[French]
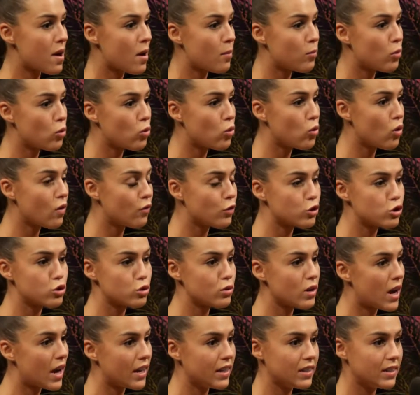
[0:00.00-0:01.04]
beau, on va-tu
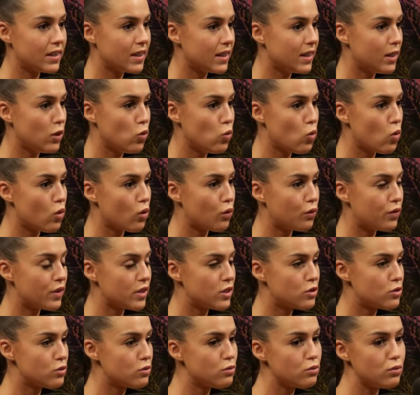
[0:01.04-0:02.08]
hiker, ou on
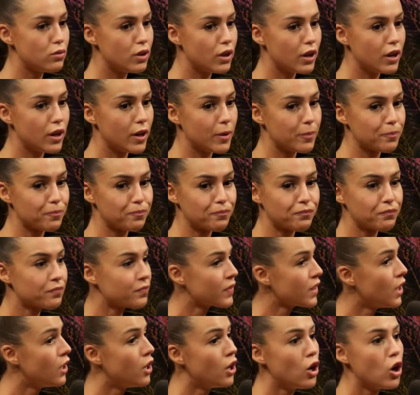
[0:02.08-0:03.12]
fait-tu. Euh,
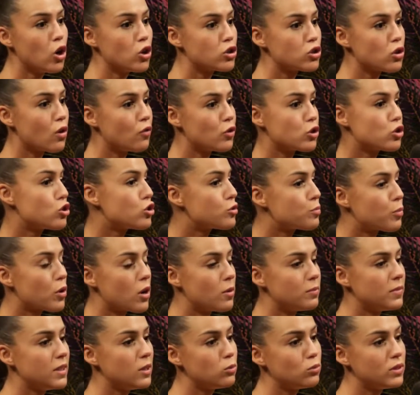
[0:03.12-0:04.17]
on va-tu se
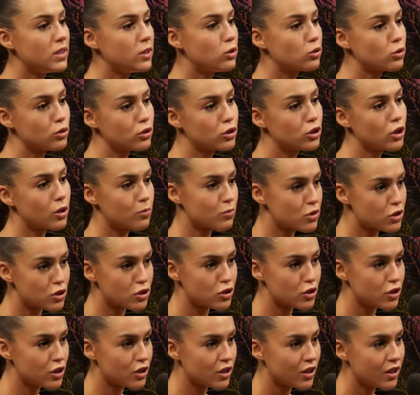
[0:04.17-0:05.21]
promener, ou des trucs comme
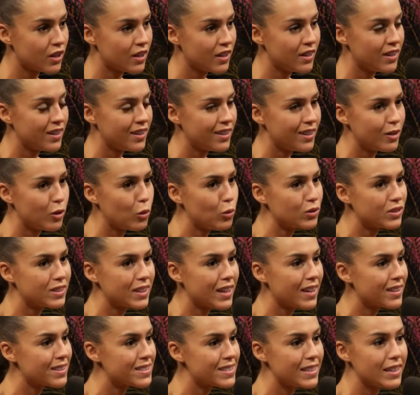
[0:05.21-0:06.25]
ça.
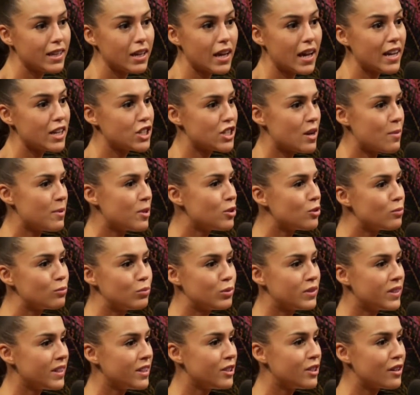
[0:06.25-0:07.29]
Autant, tu sais, hey, j'amène une
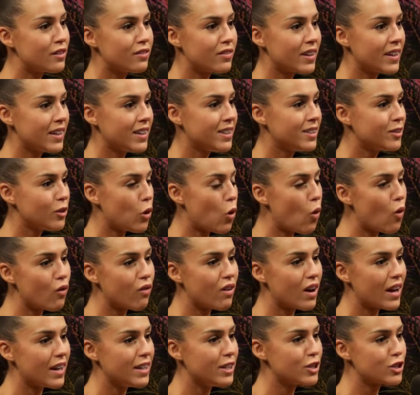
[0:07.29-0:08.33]
bouteille de vin, on va
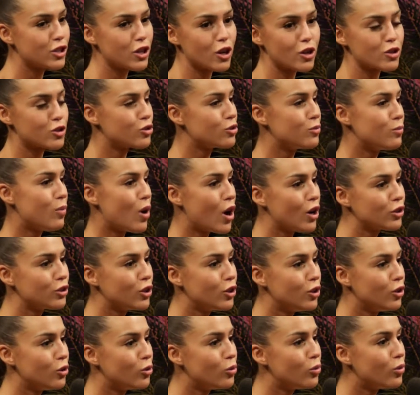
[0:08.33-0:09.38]
aller, genre, sur le bord de
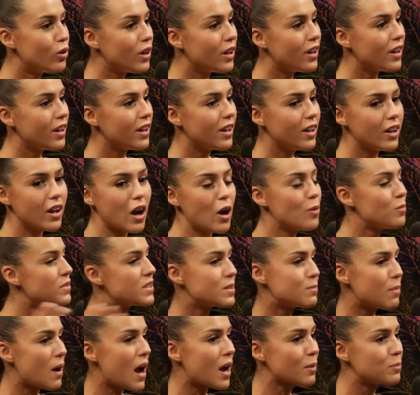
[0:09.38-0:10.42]
l'eau à un petit
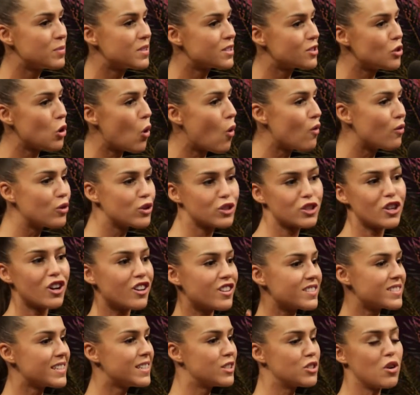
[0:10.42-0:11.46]
parc, puis ça, on va
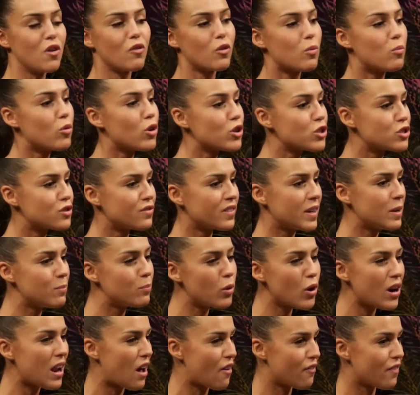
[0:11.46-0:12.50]
jaser, on va boire du vin. Pas
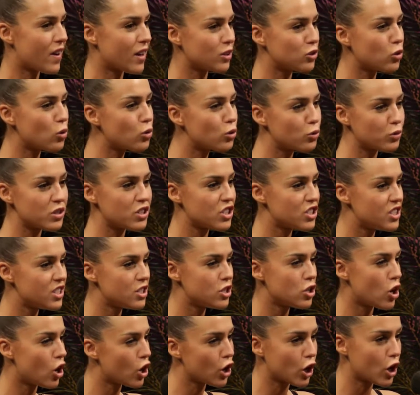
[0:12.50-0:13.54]
l'affaire trop cringy,
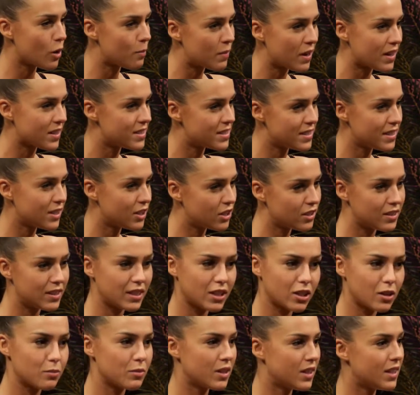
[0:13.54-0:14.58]
genre romantique, que t'es
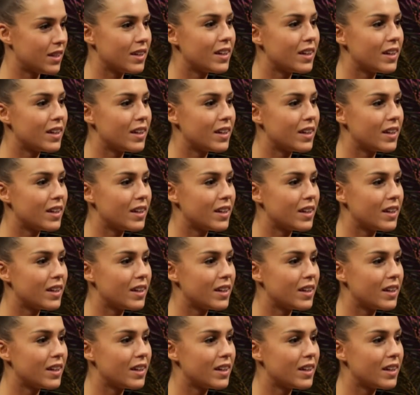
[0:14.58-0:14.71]
comme, OK,